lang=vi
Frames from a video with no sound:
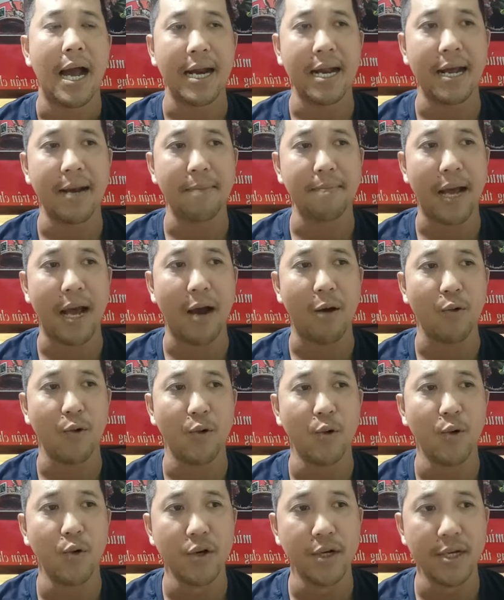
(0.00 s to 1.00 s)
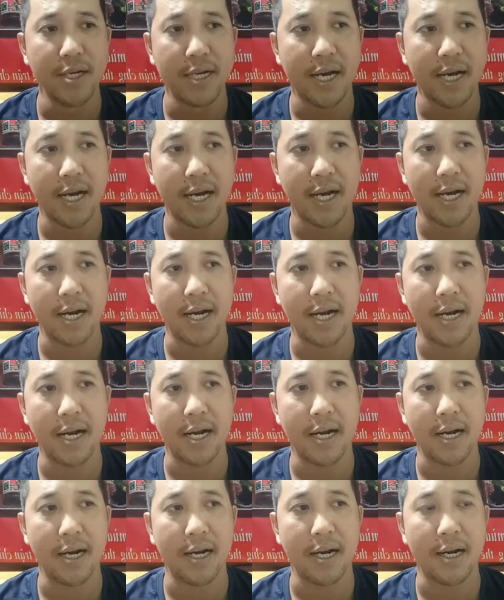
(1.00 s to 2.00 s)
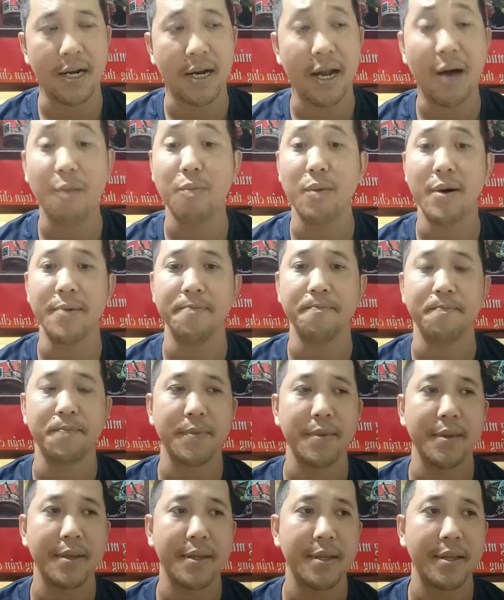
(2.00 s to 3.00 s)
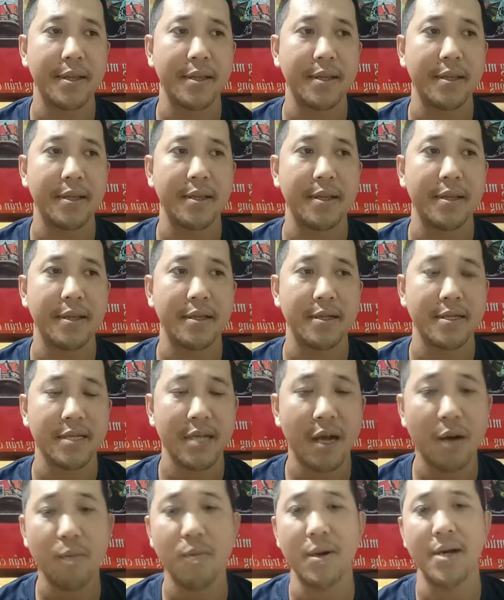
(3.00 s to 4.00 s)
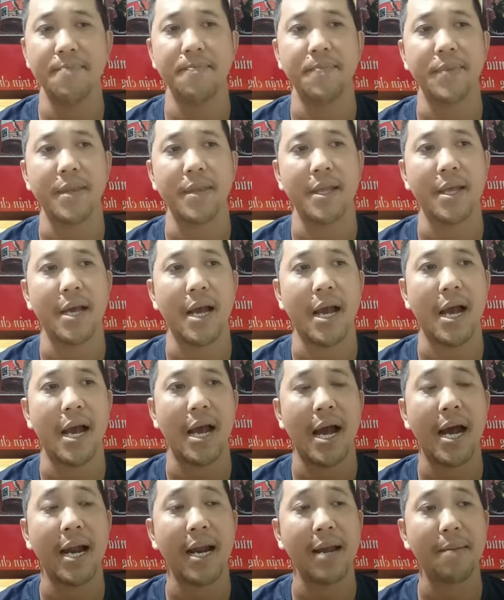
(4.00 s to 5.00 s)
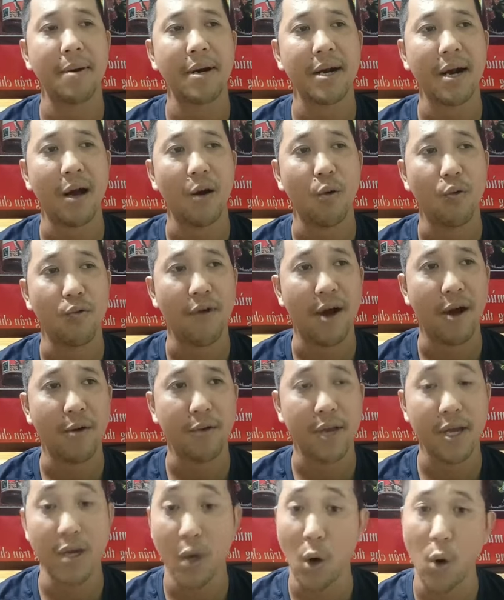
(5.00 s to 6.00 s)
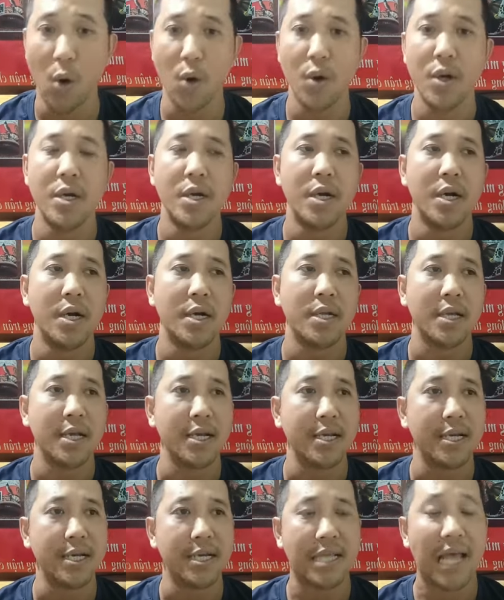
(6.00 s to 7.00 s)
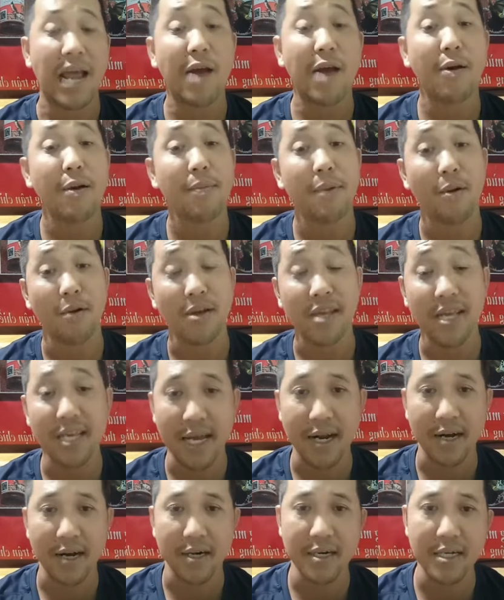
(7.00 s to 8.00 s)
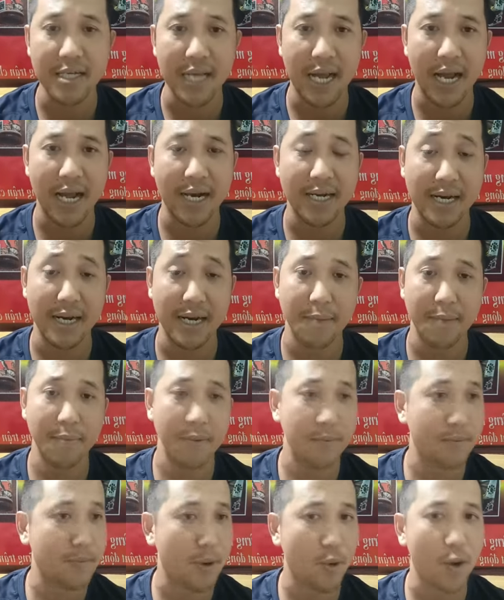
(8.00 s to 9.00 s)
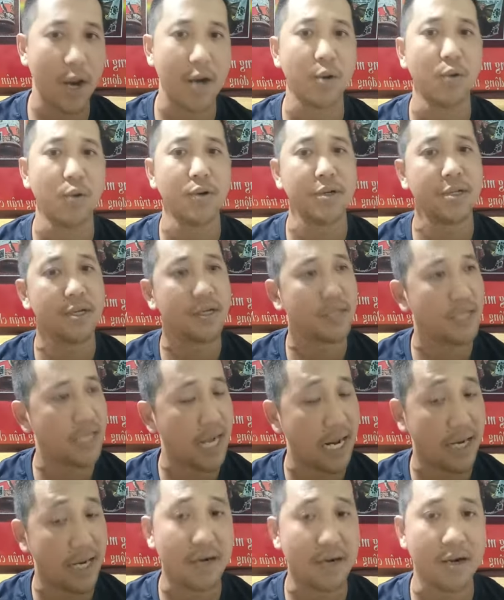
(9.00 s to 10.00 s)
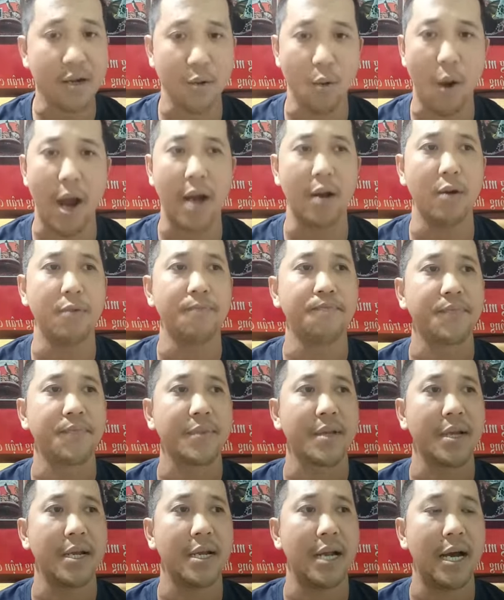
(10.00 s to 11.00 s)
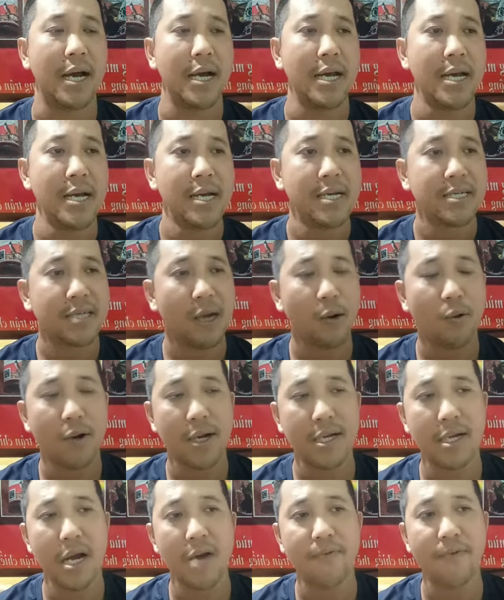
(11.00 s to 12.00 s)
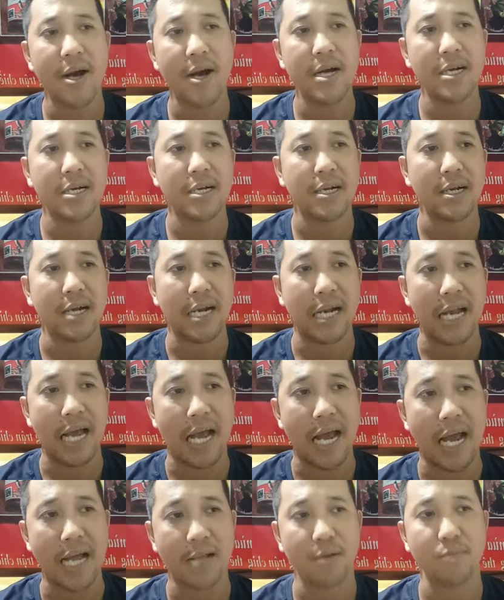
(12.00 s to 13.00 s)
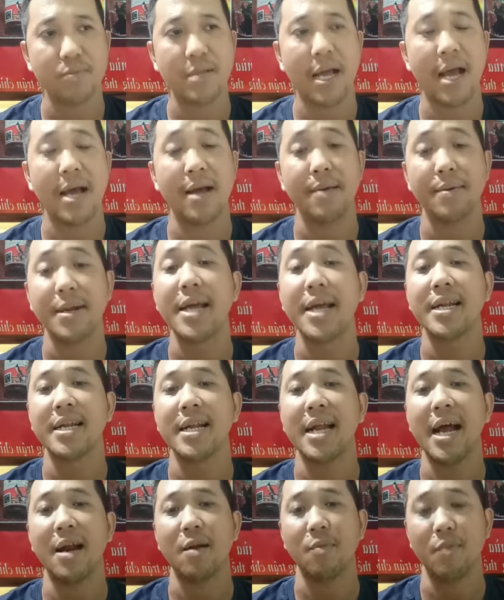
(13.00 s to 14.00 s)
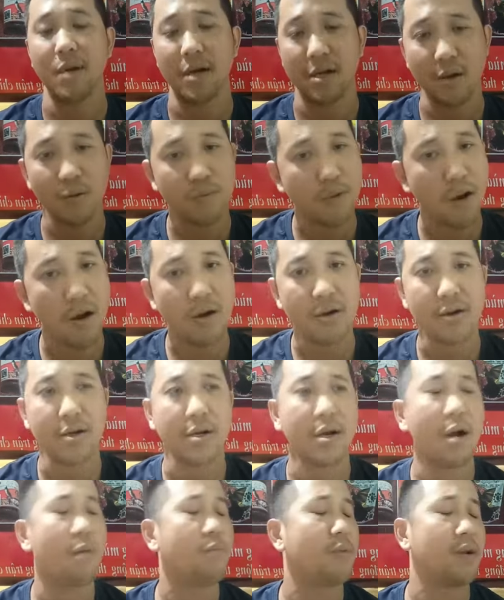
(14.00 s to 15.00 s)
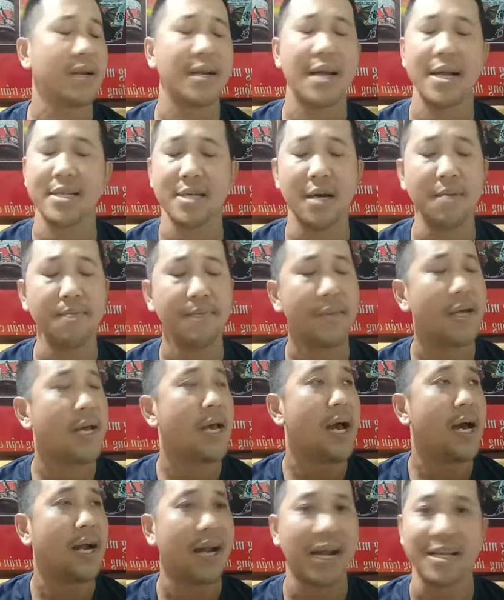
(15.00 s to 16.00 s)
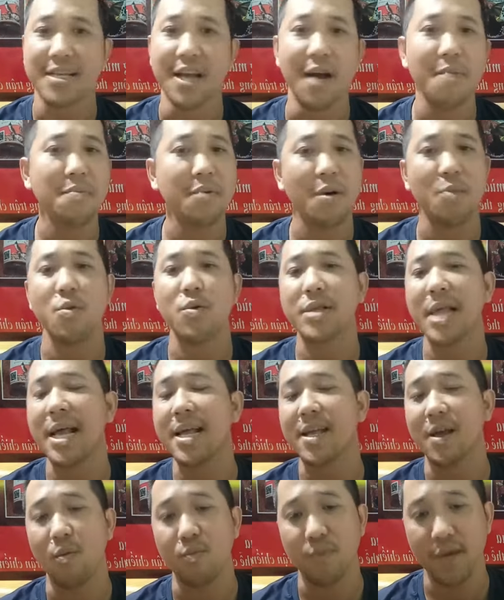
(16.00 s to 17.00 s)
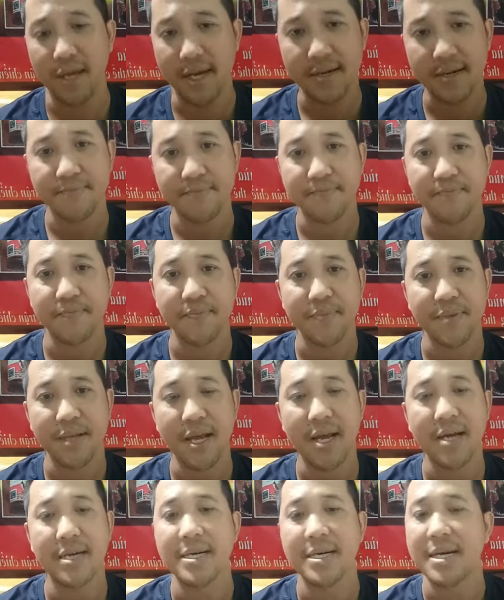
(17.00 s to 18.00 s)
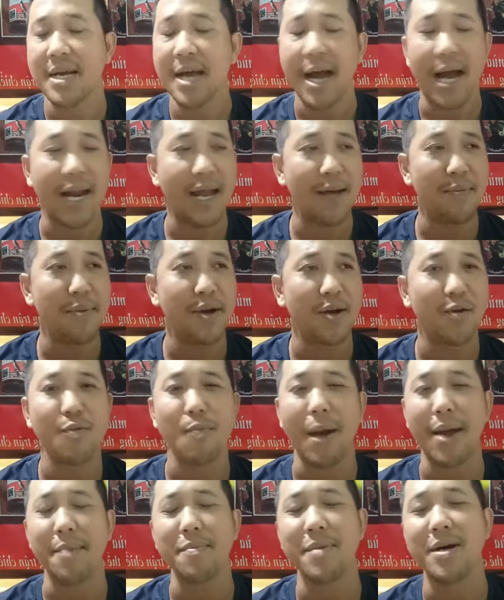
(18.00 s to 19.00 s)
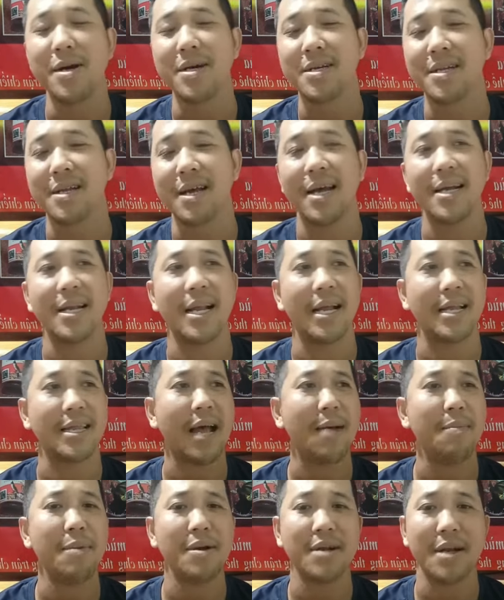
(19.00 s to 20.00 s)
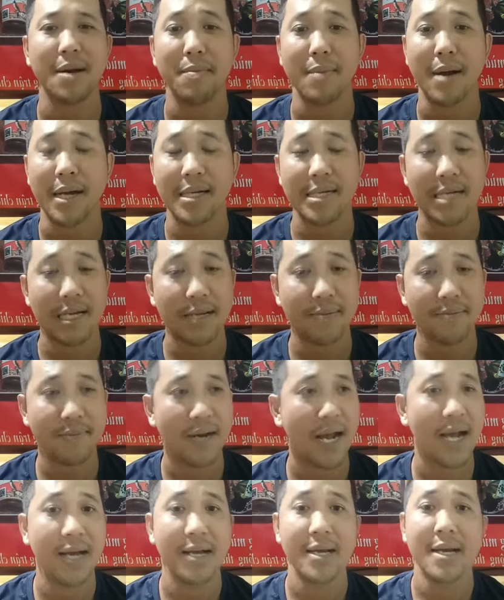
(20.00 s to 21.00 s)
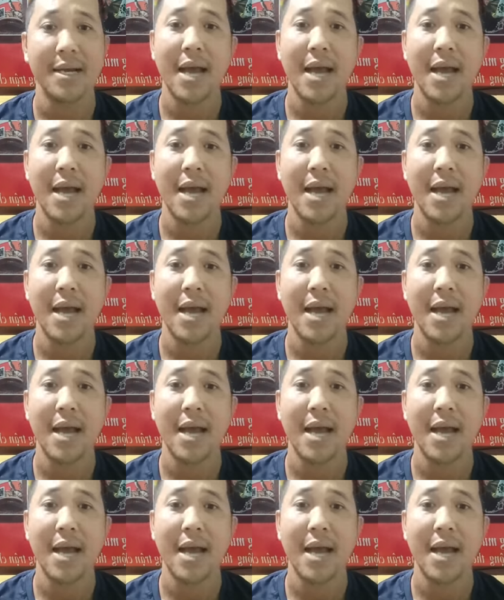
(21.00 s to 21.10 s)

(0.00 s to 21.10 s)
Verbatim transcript: em nào nuôi long á xong á, anh em bắt đầu vào chế độ thì theo Nam Râu đã chia sẻ lần trước nha, anh em Nam Râu đang nuôi như thế này rất hiệu quả luôn. Hay là sau khi ngớt phấn là chúng ta nên ra làm lực lúc đó, không nên ra sớm, ra sớm không có tác dụng gì hết nha. Anh em đừng có 70 hay là 80% anh em ra.